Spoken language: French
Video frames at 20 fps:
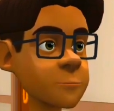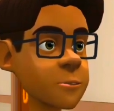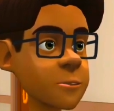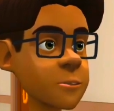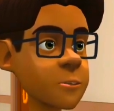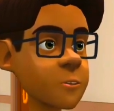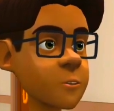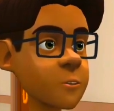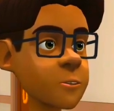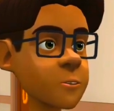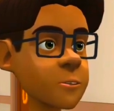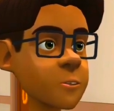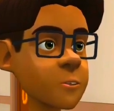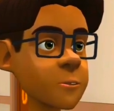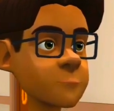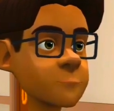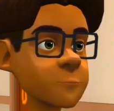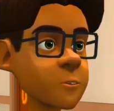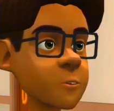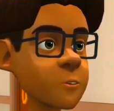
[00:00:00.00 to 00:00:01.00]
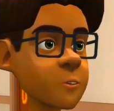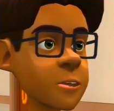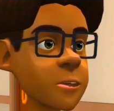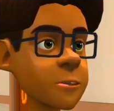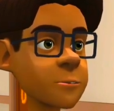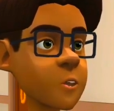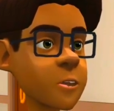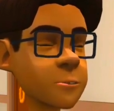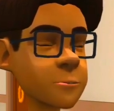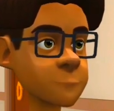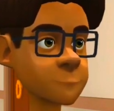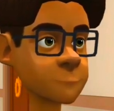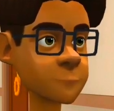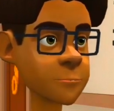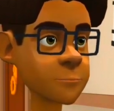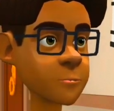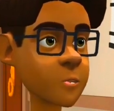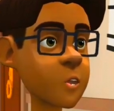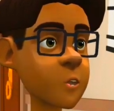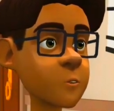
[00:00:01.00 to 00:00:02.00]
vous avez une tache
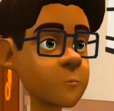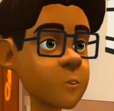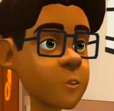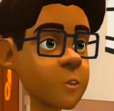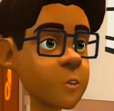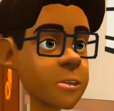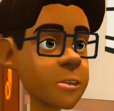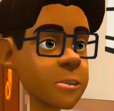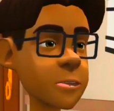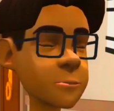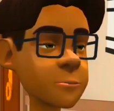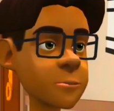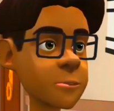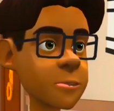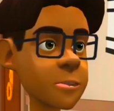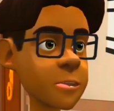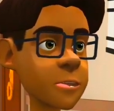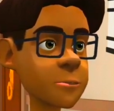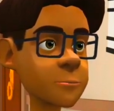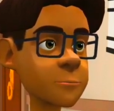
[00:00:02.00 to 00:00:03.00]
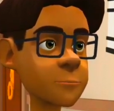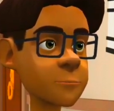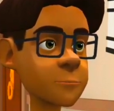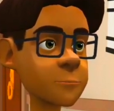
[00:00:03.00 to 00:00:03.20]
de fromage euh,